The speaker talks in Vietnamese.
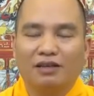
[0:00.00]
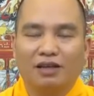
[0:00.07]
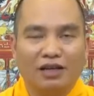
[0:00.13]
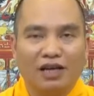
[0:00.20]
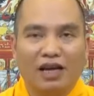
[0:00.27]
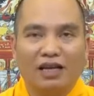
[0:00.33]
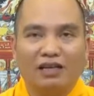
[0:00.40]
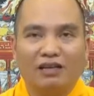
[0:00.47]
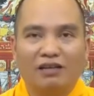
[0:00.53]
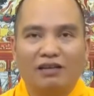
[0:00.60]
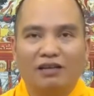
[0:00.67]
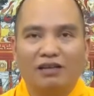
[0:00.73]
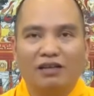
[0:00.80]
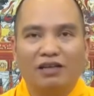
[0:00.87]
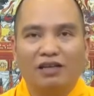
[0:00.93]
tất cả những
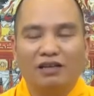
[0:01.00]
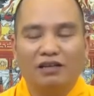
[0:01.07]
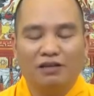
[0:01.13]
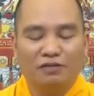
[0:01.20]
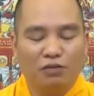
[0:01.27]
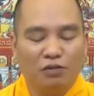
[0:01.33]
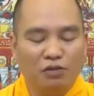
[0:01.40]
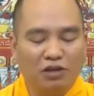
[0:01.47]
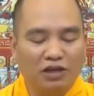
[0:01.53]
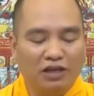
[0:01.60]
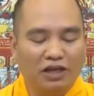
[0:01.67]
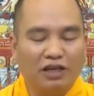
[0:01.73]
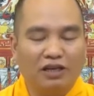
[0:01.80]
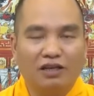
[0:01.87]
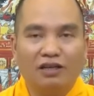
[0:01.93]
người đi đến cửa phố cửa
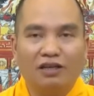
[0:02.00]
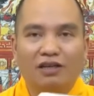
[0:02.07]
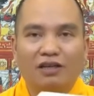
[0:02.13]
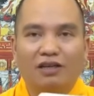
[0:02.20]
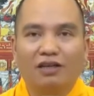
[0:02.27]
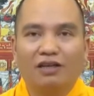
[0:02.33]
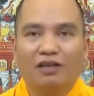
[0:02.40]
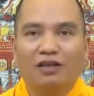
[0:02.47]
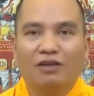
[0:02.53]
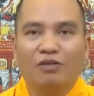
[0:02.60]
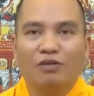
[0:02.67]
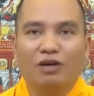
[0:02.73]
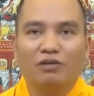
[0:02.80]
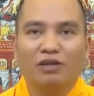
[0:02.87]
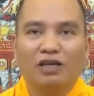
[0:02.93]
điện
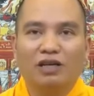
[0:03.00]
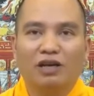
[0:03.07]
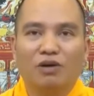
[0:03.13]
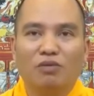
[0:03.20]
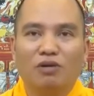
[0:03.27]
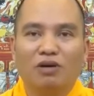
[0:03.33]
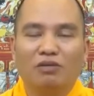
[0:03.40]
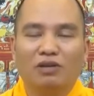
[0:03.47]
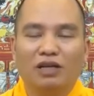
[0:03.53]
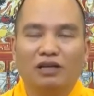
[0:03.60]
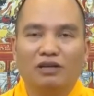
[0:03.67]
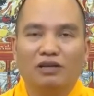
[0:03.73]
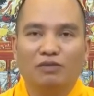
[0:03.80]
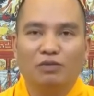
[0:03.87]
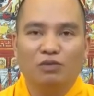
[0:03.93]
của ông thầy đồng ông
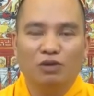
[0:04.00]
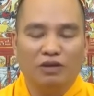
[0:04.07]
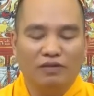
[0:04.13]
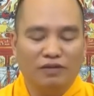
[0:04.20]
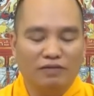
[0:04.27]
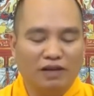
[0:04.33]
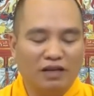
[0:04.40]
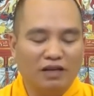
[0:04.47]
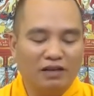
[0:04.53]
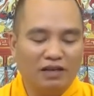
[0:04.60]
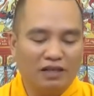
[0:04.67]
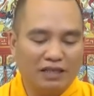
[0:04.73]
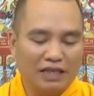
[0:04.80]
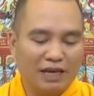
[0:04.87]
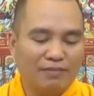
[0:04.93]
thầy phù thủy vân vân đó
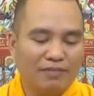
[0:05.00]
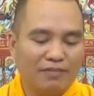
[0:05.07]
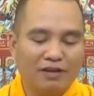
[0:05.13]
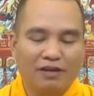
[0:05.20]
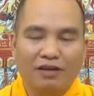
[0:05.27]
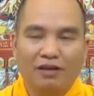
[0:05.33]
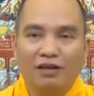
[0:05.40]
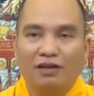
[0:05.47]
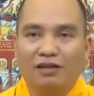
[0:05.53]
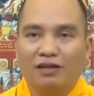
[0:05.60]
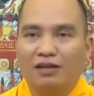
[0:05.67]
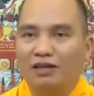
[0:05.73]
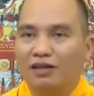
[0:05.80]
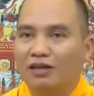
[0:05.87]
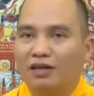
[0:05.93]
để xem
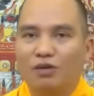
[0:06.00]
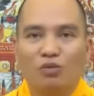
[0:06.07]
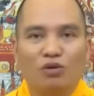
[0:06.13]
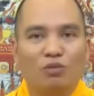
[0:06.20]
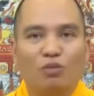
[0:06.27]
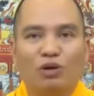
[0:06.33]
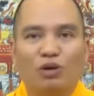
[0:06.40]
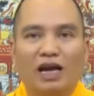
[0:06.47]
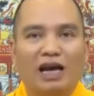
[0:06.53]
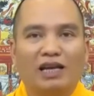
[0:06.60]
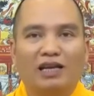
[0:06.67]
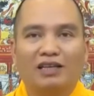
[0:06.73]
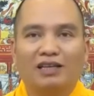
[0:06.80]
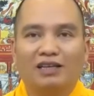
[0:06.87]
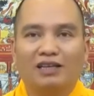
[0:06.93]
thì không có một
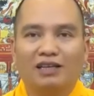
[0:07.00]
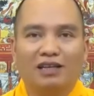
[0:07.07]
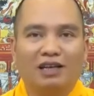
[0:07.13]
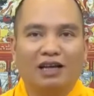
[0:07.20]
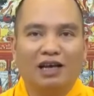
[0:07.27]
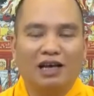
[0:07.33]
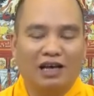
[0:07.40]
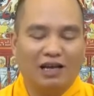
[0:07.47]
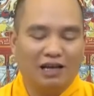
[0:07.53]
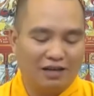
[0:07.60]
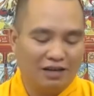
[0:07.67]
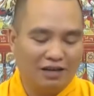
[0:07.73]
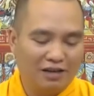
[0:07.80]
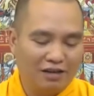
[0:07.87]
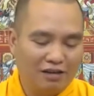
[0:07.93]
ai là là
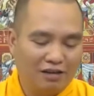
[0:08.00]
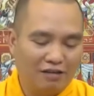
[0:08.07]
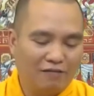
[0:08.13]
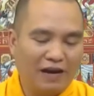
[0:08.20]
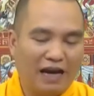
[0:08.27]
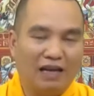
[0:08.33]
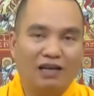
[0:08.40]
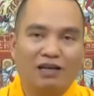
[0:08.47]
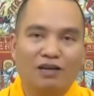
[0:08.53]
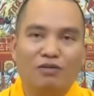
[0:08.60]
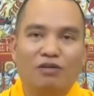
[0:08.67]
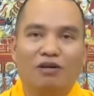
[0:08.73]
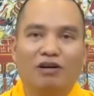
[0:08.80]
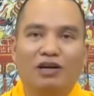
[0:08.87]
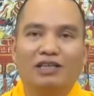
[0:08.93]
họ phán là
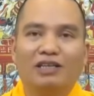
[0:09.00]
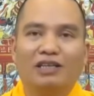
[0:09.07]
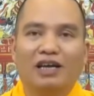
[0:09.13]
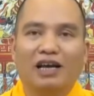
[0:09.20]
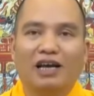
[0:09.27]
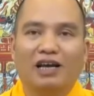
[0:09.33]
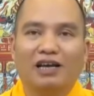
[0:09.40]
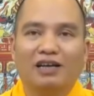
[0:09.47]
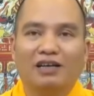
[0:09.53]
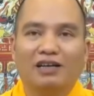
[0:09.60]
không có cái gì cả